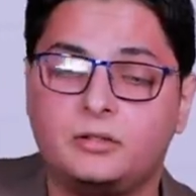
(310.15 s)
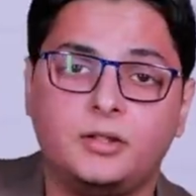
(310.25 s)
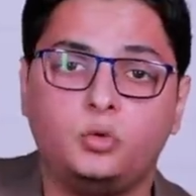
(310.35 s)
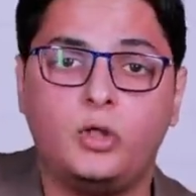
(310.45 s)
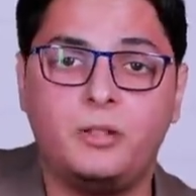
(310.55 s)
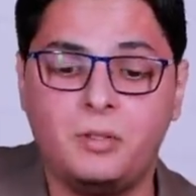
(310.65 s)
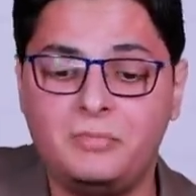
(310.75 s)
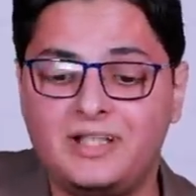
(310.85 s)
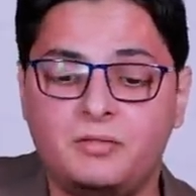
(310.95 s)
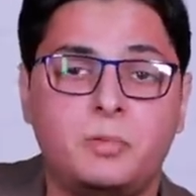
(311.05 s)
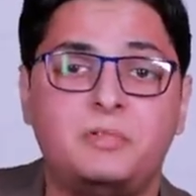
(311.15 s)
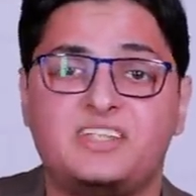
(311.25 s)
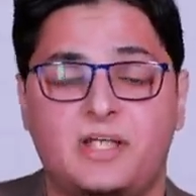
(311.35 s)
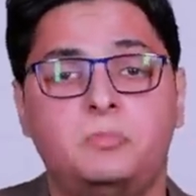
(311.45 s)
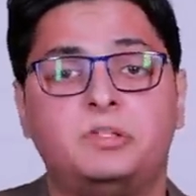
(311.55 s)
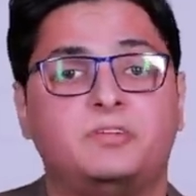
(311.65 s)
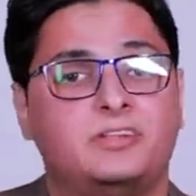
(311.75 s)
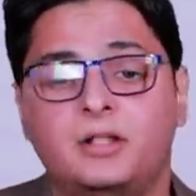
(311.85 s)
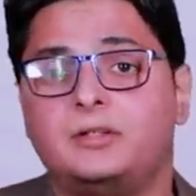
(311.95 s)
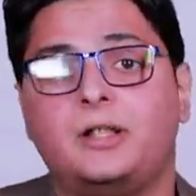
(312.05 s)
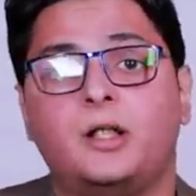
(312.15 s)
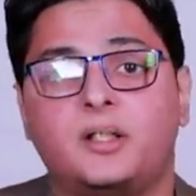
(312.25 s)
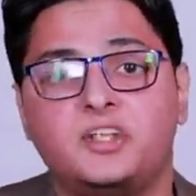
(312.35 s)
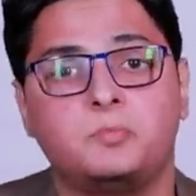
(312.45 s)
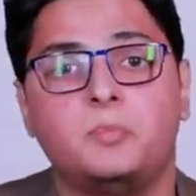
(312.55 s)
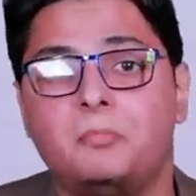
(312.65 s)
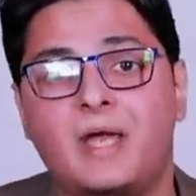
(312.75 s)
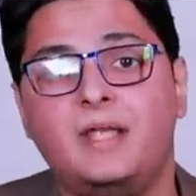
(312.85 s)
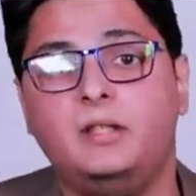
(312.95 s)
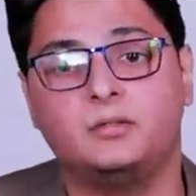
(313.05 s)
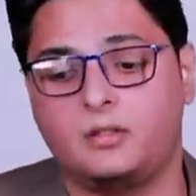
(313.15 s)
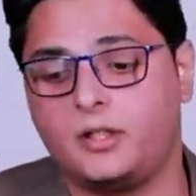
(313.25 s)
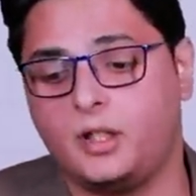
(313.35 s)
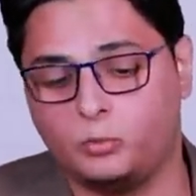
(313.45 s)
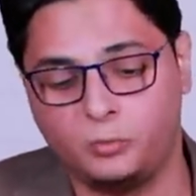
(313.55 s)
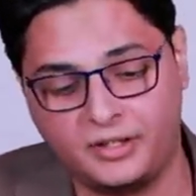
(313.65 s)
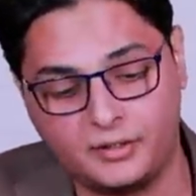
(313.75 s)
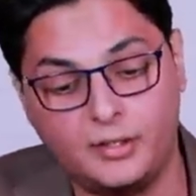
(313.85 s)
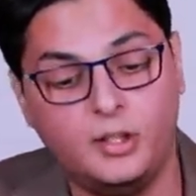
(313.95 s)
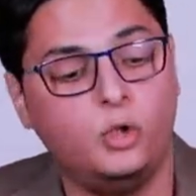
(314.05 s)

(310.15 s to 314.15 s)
خطه الامامي ده ما بيساهمش في الضغط على الخصم باي طريقه ممكنه